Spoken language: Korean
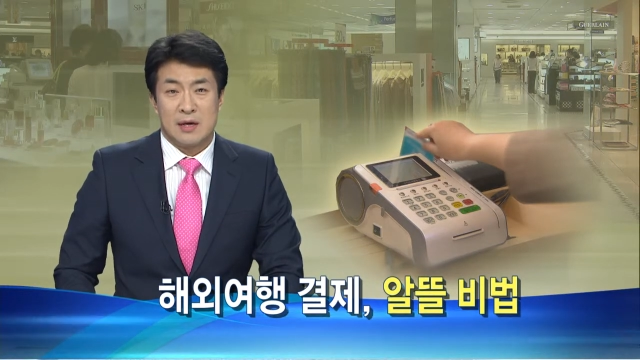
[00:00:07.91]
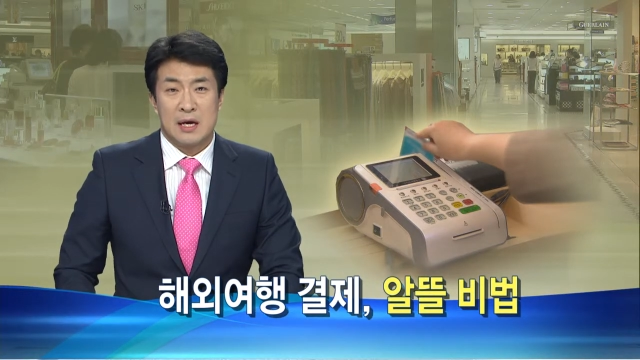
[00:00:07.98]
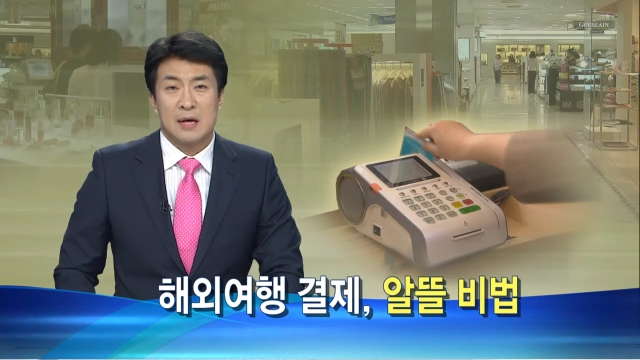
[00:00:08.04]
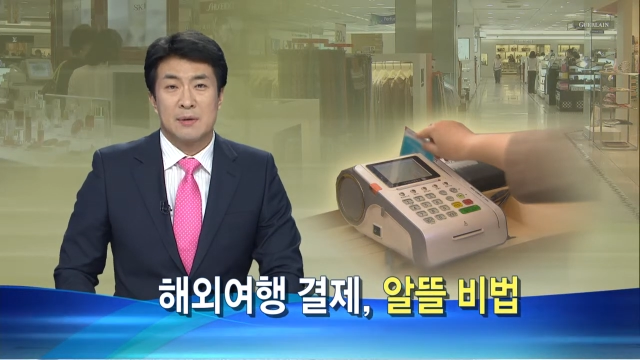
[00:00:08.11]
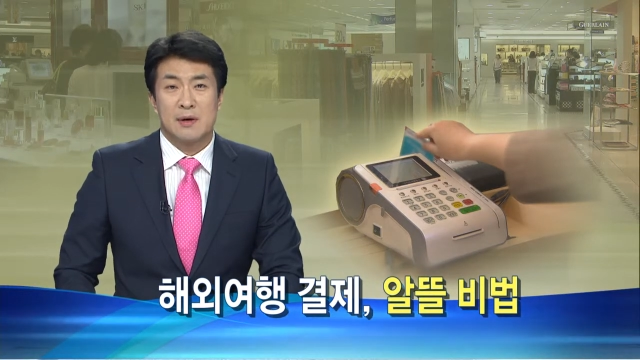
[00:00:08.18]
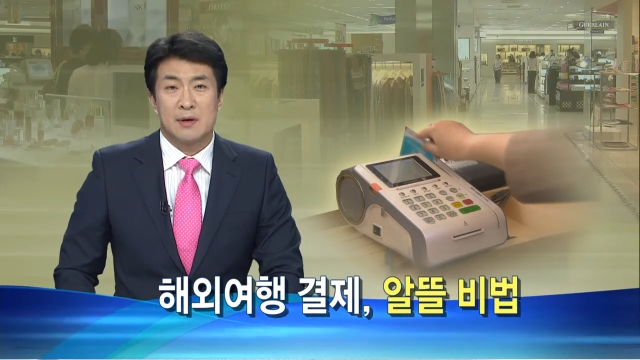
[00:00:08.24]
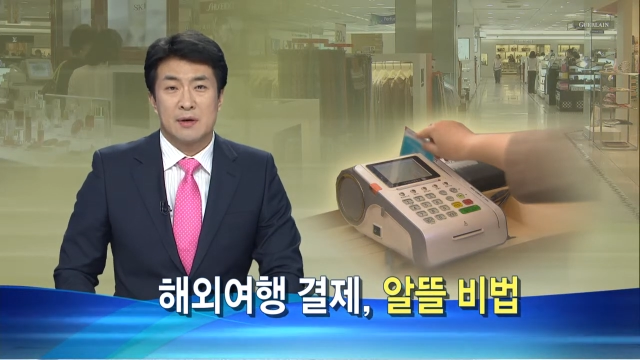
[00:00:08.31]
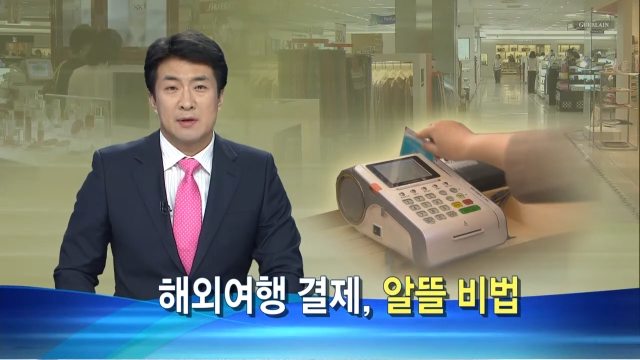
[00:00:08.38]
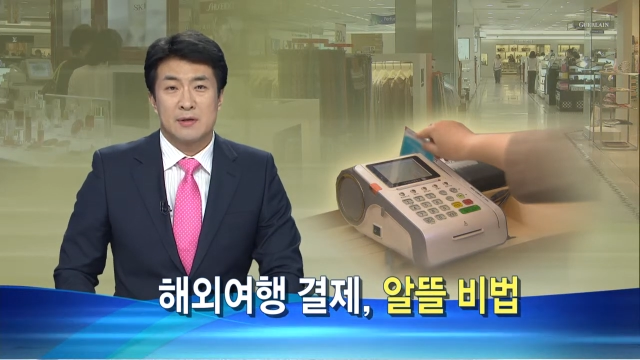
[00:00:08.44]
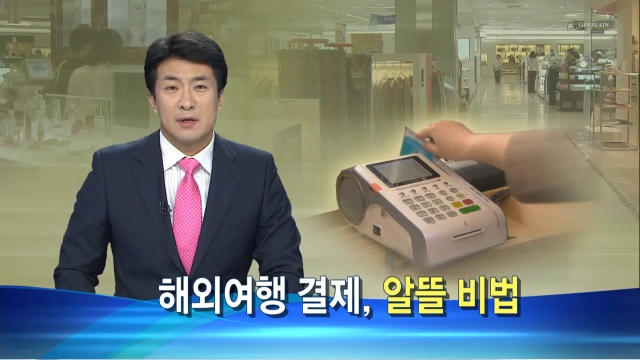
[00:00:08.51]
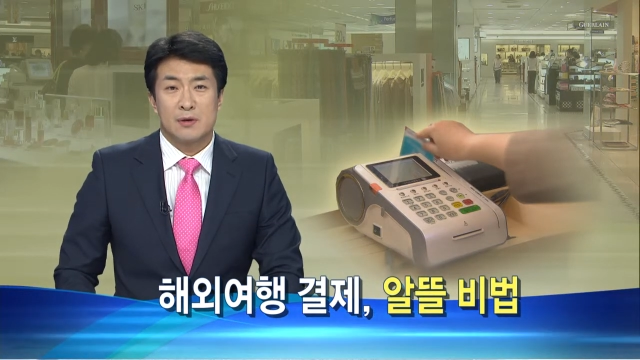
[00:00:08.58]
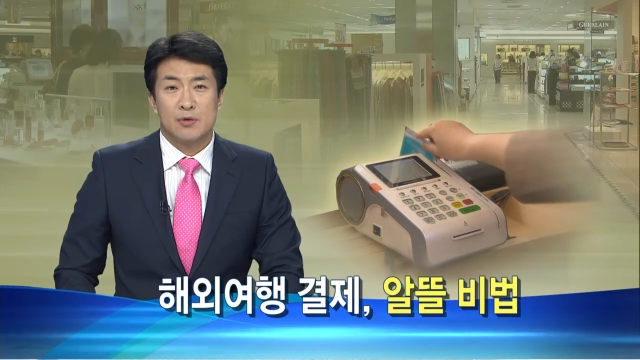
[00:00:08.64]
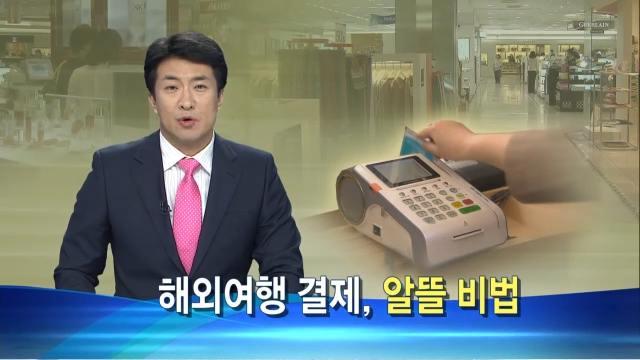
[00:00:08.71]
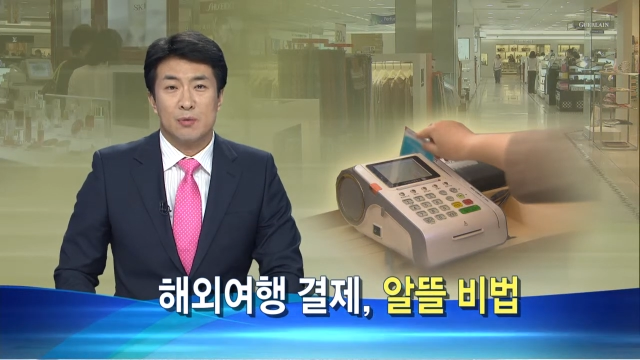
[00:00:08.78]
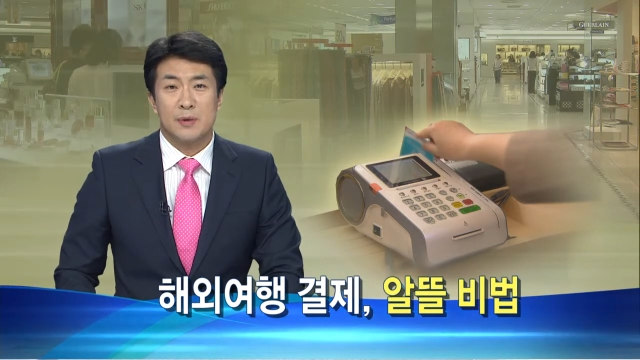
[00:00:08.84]
해외
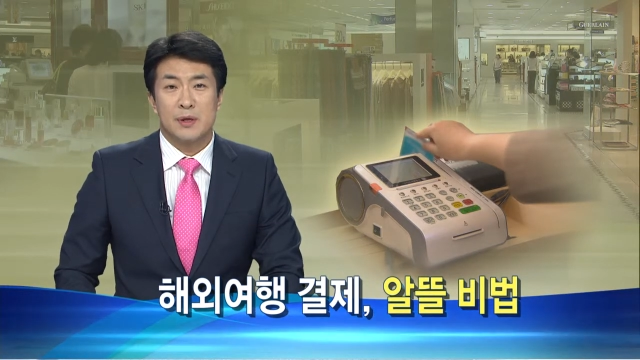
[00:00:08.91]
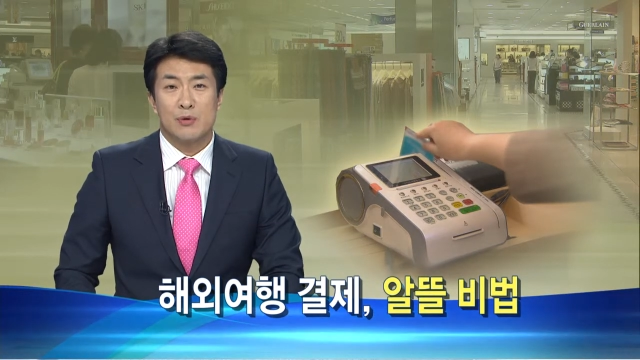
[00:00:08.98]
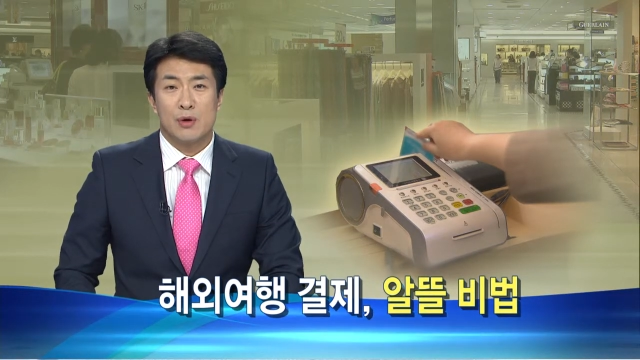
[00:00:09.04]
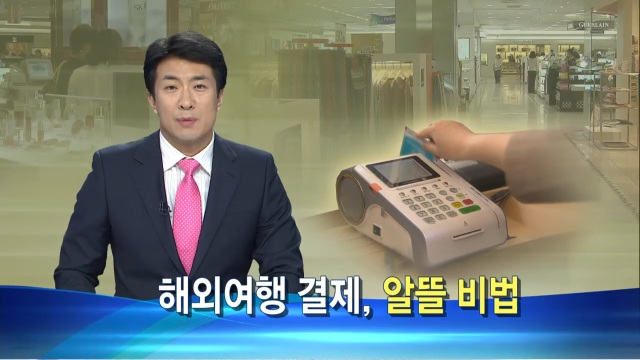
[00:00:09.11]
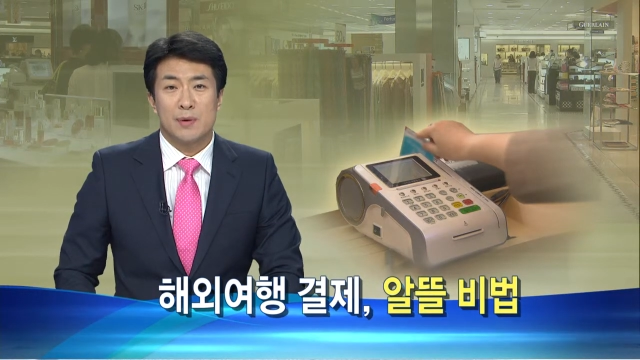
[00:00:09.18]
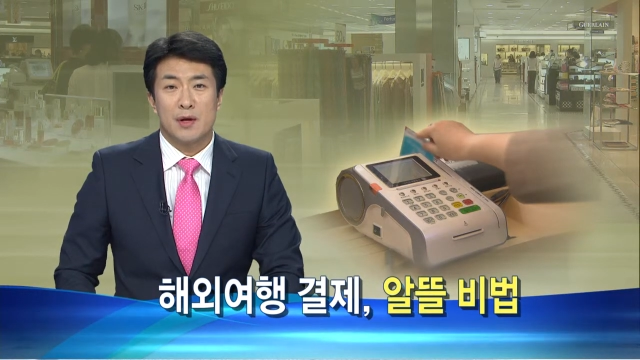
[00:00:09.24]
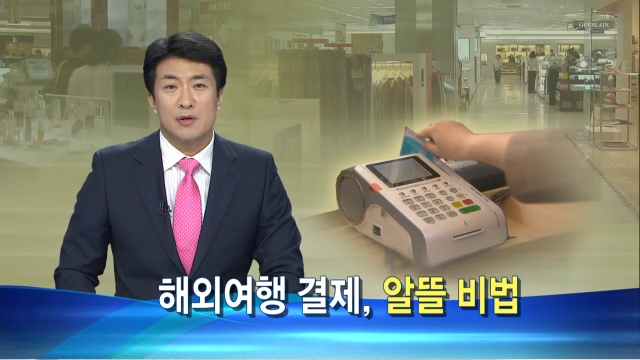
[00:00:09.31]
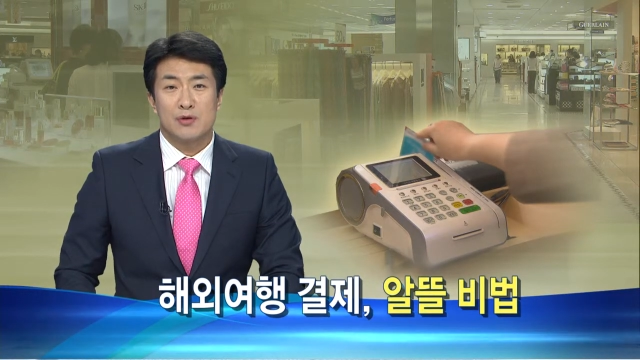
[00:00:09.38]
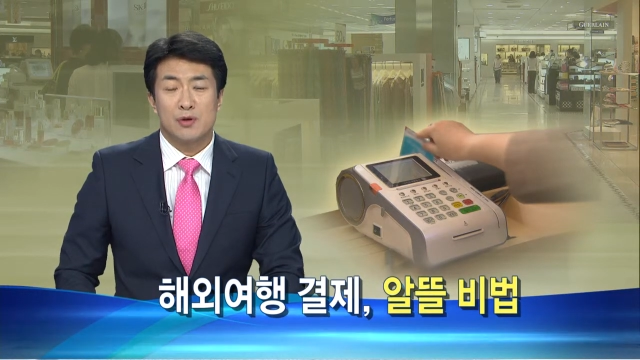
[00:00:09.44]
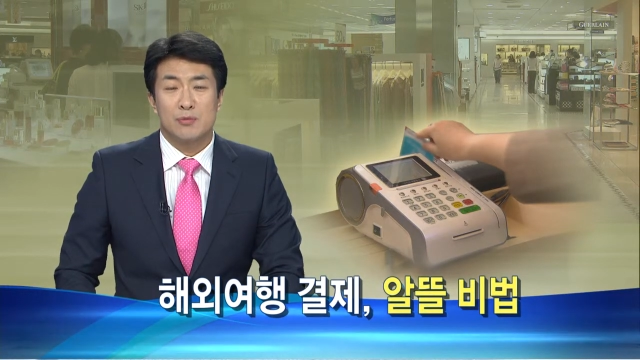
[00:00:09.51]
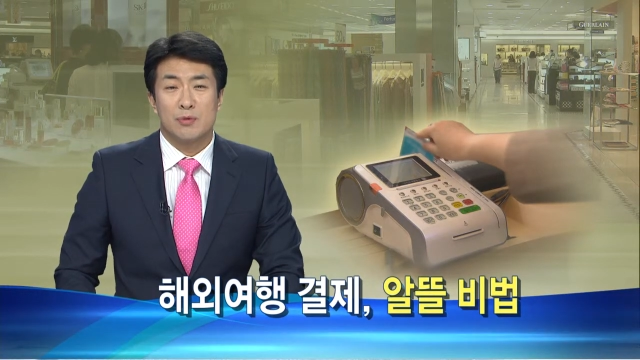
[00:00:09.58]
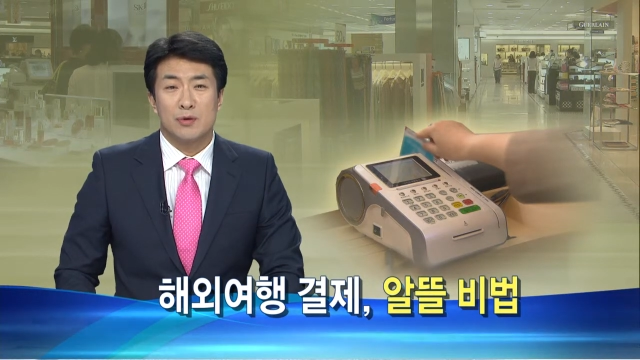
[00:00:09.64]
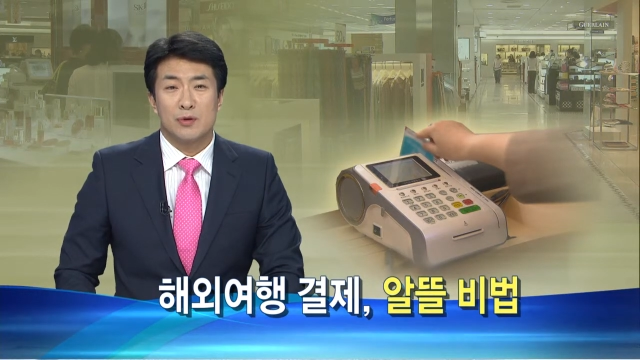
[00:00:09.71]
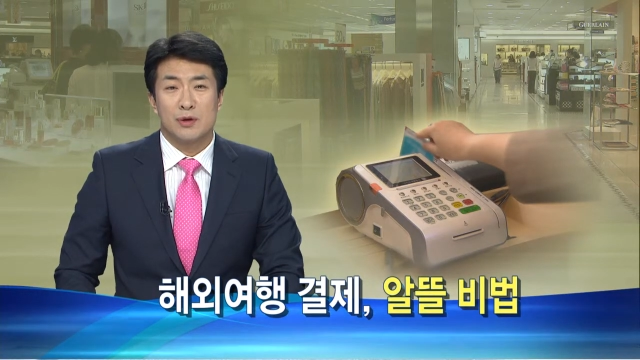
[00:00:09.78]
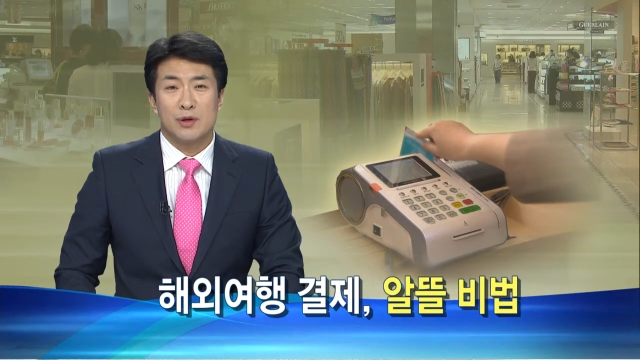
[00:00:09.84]
결제에 도움이 될 만한
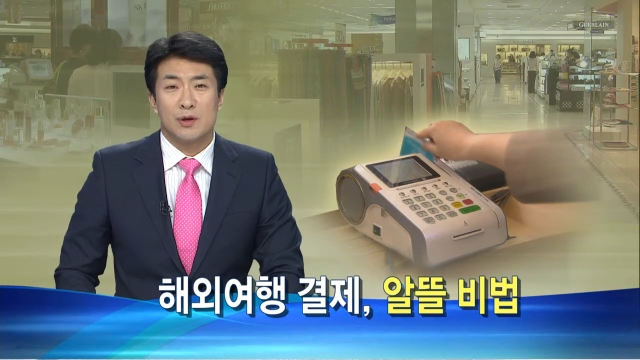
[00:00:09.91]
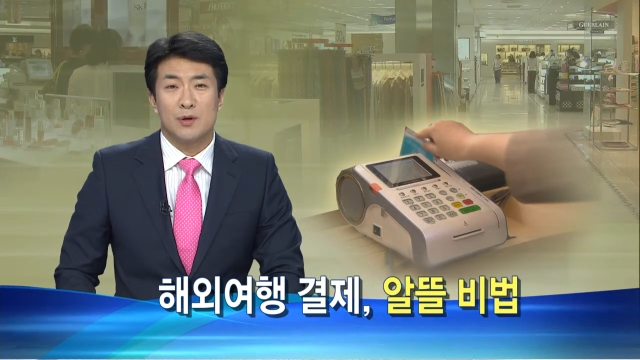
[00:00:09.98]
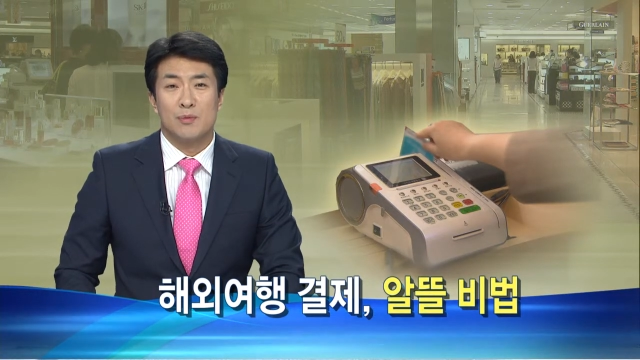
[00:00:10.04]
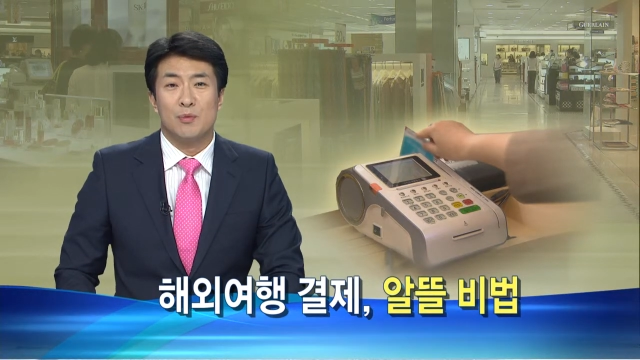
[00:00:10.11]
정보들을